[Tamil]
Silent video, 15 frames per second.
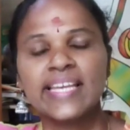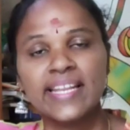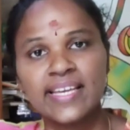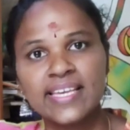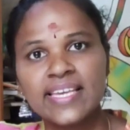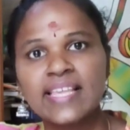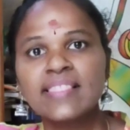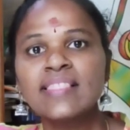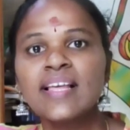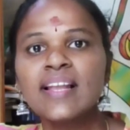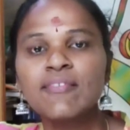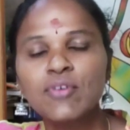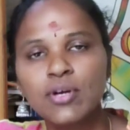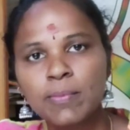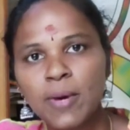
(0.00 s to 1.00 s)
எனக்கு எந்த
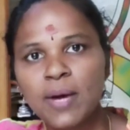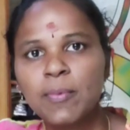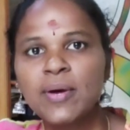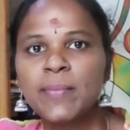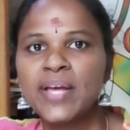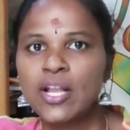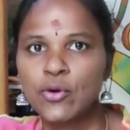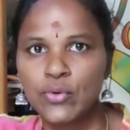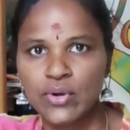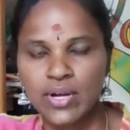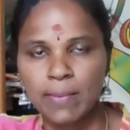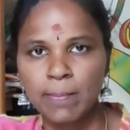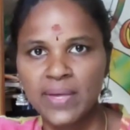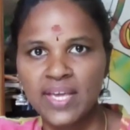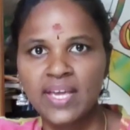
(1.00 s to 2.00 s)
அளவுக்கு பாபா மேல ஒரு
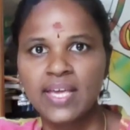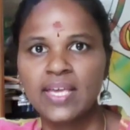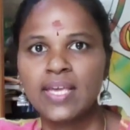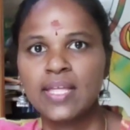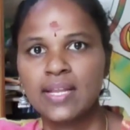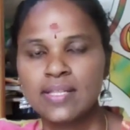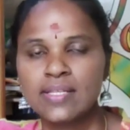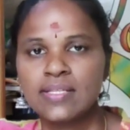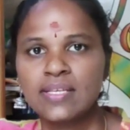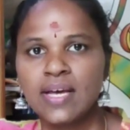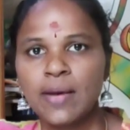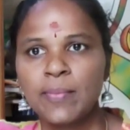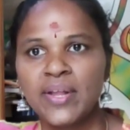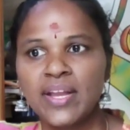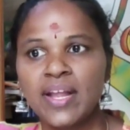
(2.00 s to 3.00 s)
நம்பிக்கை இருந்தது
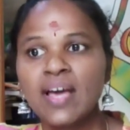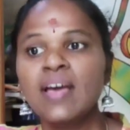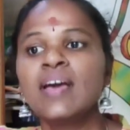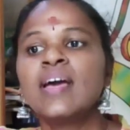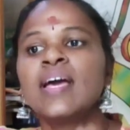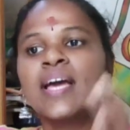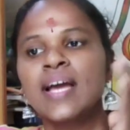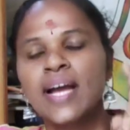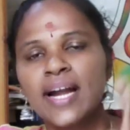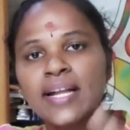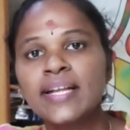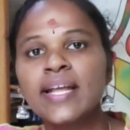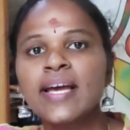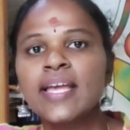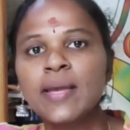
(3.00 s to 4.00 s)
அப்படின்னா
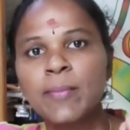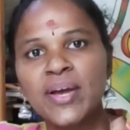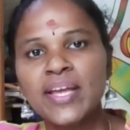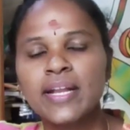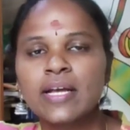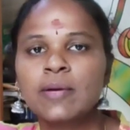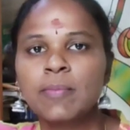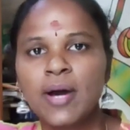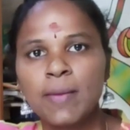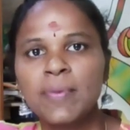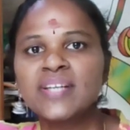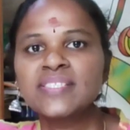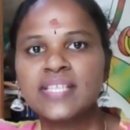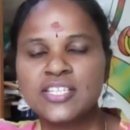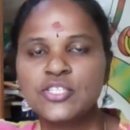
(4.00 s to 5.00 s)
கட்டாயமா எனக்கு
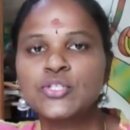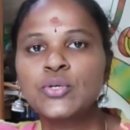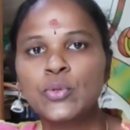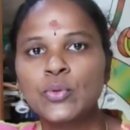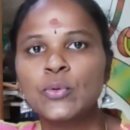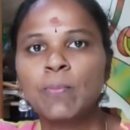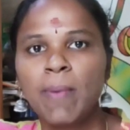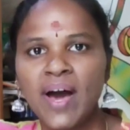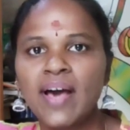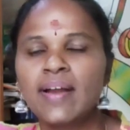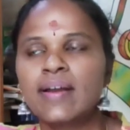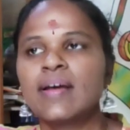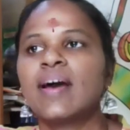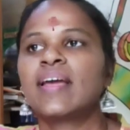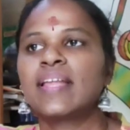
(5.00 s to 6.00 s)
பாபா செஞ்சு
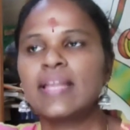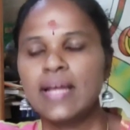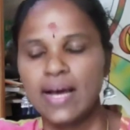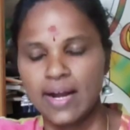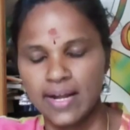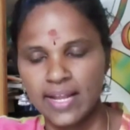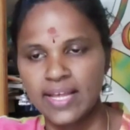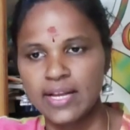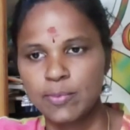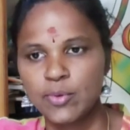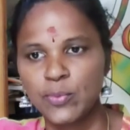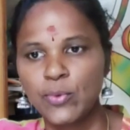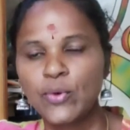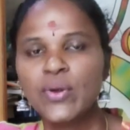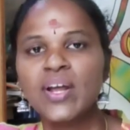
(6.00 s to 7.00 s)
கொடுப்பார் அன்னைக்கு
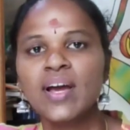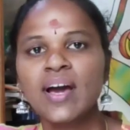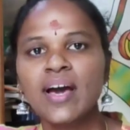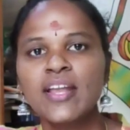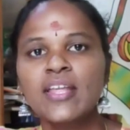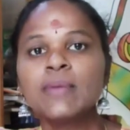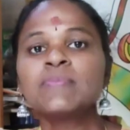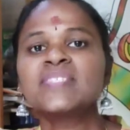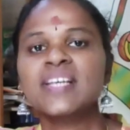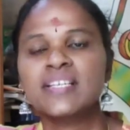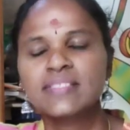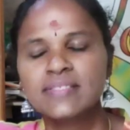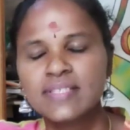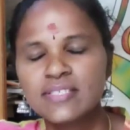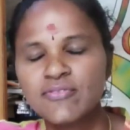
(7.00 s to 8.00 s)
நம்ம போற காரியம்
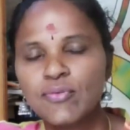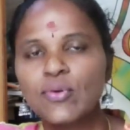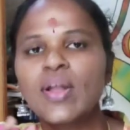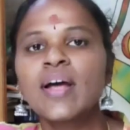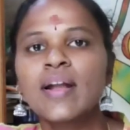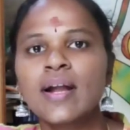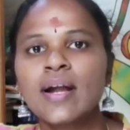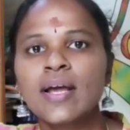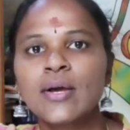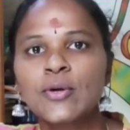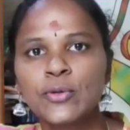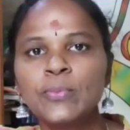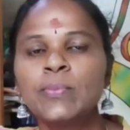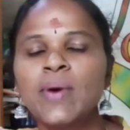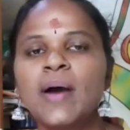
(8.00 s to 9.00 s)
சக்சஸ்ஃபுல்லா
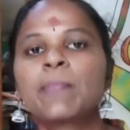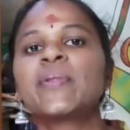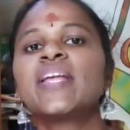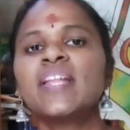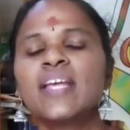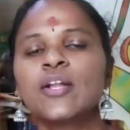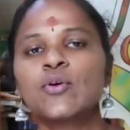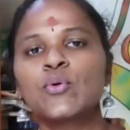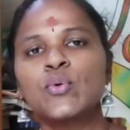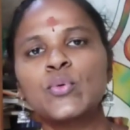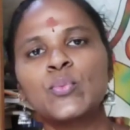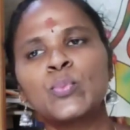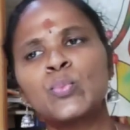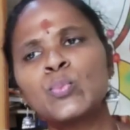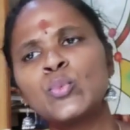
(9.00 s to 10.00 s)
நடக்கும் அப்படின்னு எனக்கு
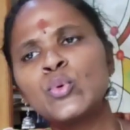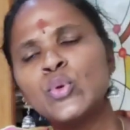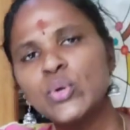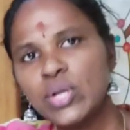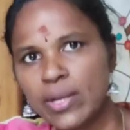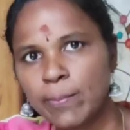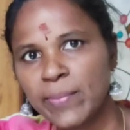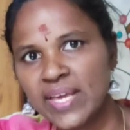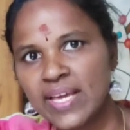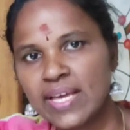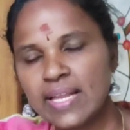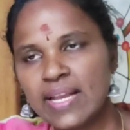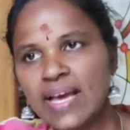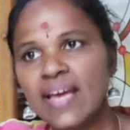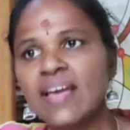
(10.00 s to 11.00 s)
ஒரு முழு
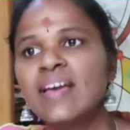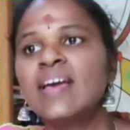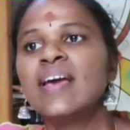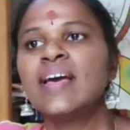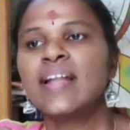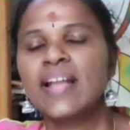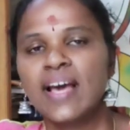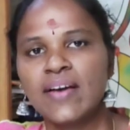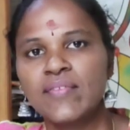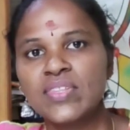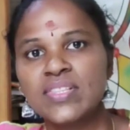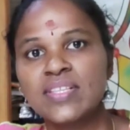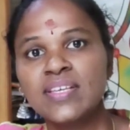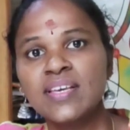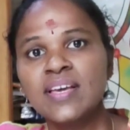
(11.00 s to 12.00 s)
நம்பிக்கையில நான்
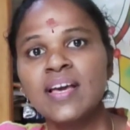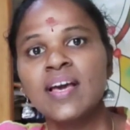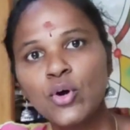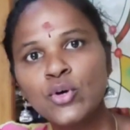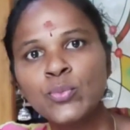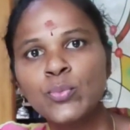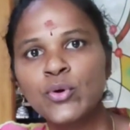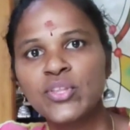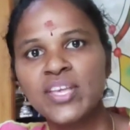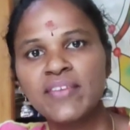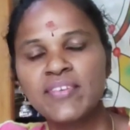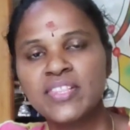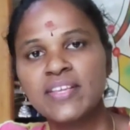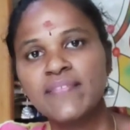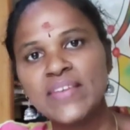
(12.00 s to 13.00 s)
வந்து போகும்போதே
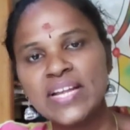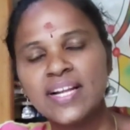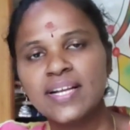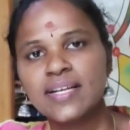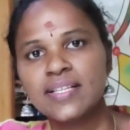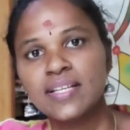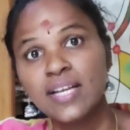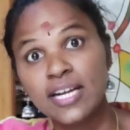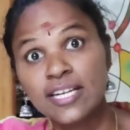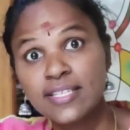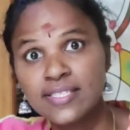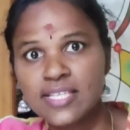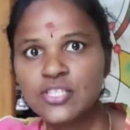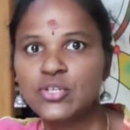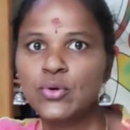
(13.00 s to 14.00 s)
வந்து வீட்டுல இருந்து
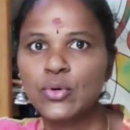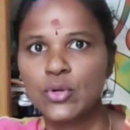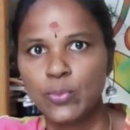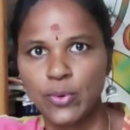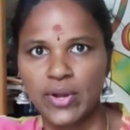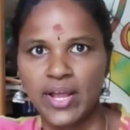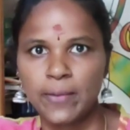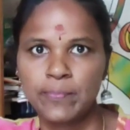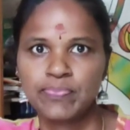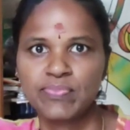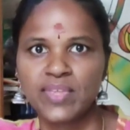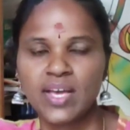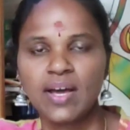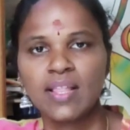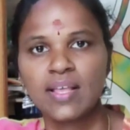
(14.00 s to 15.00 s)
லட்டு செஞ்சு கொண்டு போறேன்
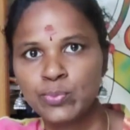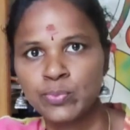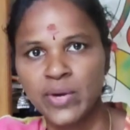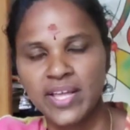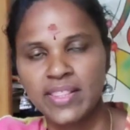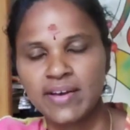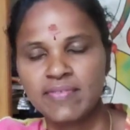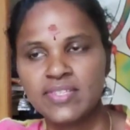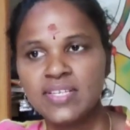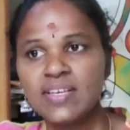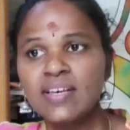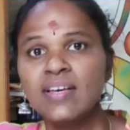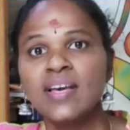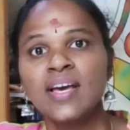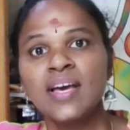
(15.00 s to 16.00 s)
அதாவது